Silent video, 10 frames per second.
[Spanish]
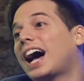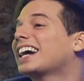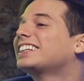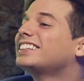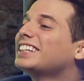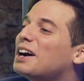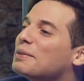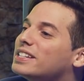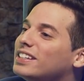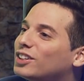Ah, que te
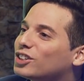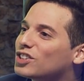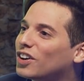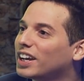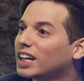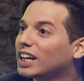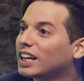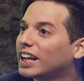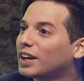tiraba besitos yo en, el,